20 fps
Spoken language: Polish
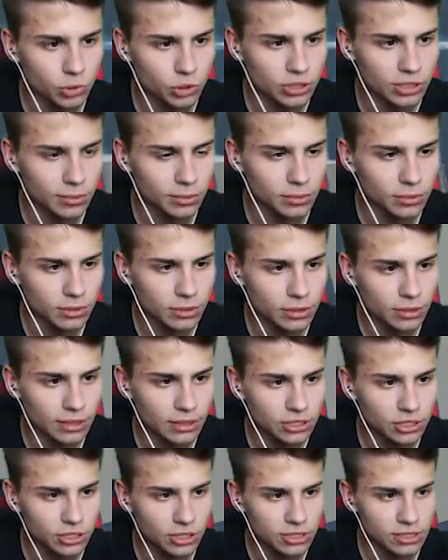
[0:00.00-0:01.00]
puszczam.
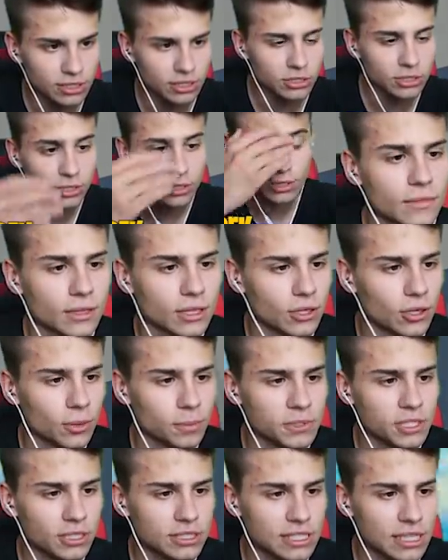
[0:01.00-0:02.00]
Leć gdzie chcesz.
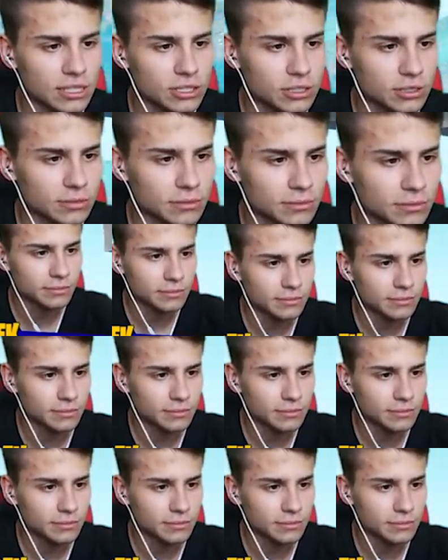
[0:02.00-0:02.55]
Rób co chcesz.